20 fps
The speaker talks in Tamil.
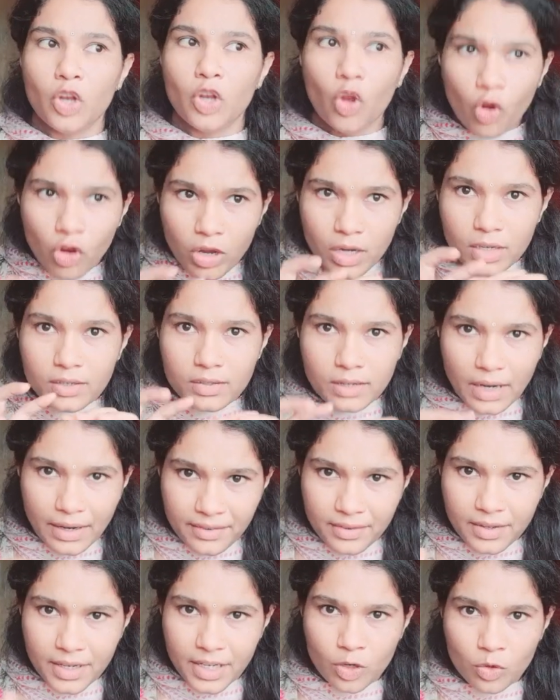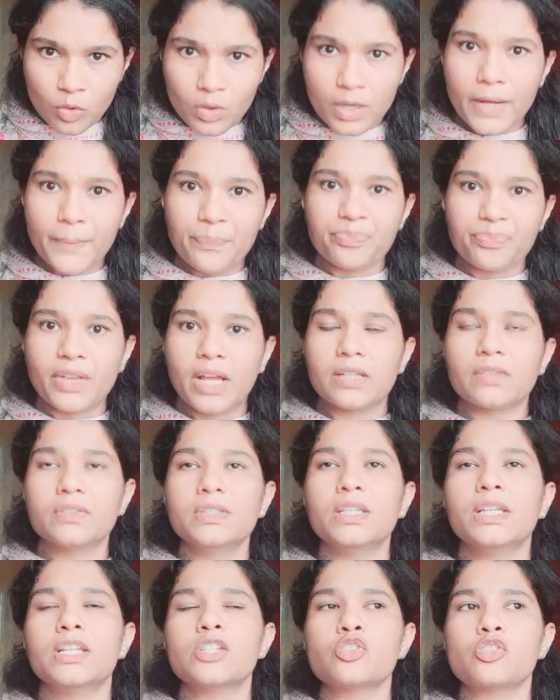லோக்கல் கண்ட்ரிக்குள்ளே
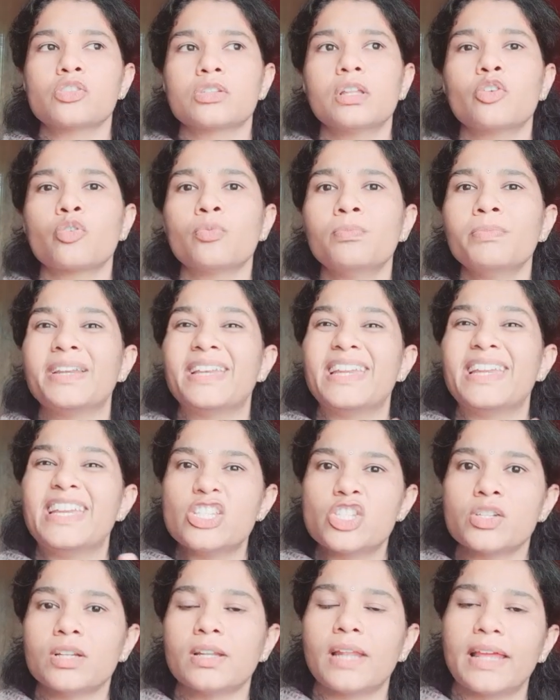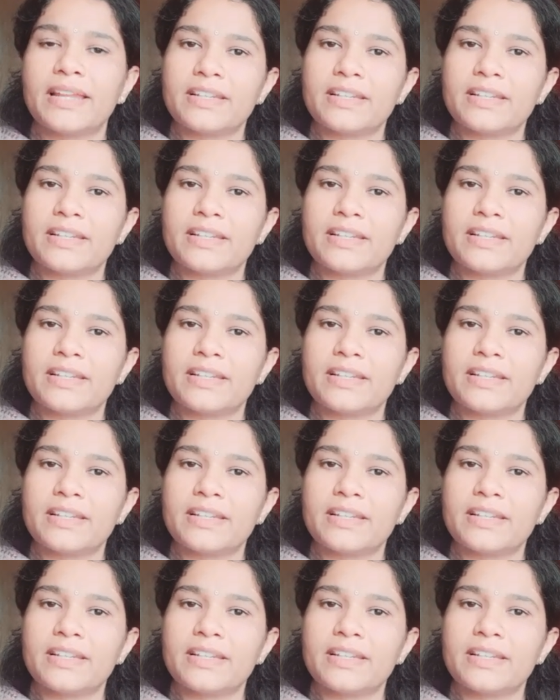அதாவது என்ன சொல்கிறதுனா ரொம்ப ரீஜனல்